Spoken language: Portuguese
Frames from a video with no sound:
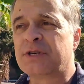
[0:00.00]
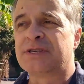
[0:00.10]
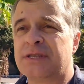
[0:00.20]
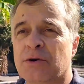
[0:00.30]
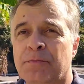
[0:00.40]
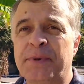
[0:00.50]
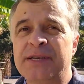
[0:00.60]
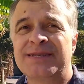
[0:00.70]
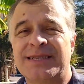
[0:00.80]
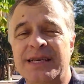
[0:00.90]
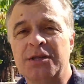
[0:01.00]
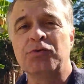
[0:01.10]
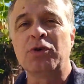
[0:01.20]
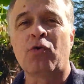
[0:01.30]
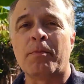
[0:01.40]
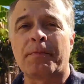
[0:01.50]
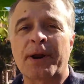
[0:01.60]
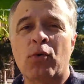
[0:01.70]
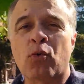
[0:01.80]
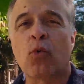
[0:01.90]
que estão pensando em
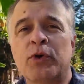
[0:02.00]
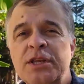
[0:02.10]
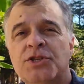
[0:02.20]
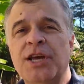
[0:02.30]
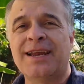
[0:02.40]
comprar o Quid